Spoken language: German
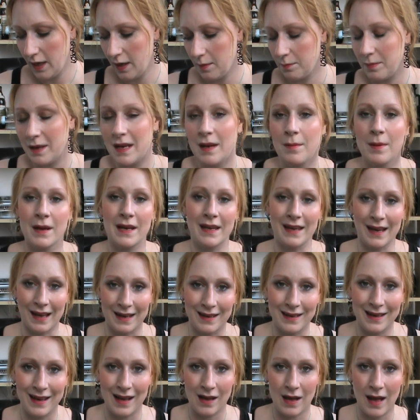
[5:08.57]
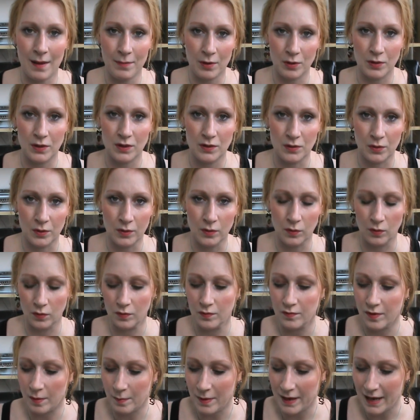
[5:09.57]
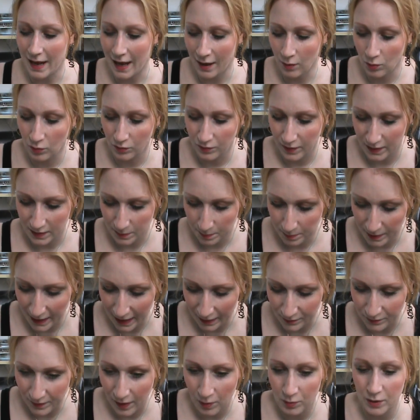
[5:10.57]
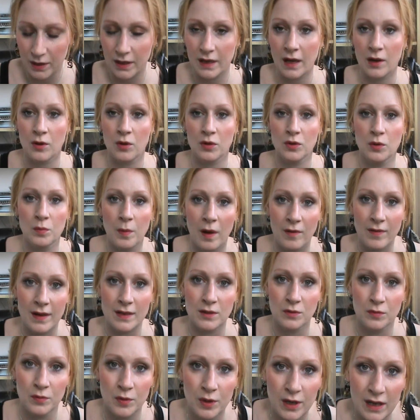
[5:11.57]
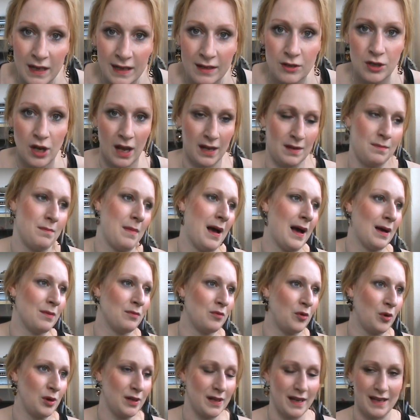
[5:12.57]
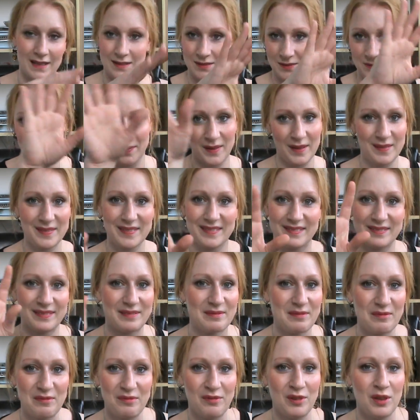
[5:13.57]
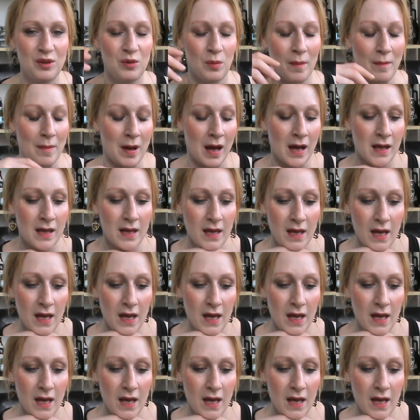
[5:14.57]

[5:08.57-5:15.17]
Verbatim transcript: bin aber nicht rangegangen, habe auch nicht zurückgerufen, weil mein Akku fast platt war und ich ja noch die Überweisung für die Lidschatten machen wollte, also äh, wie immer.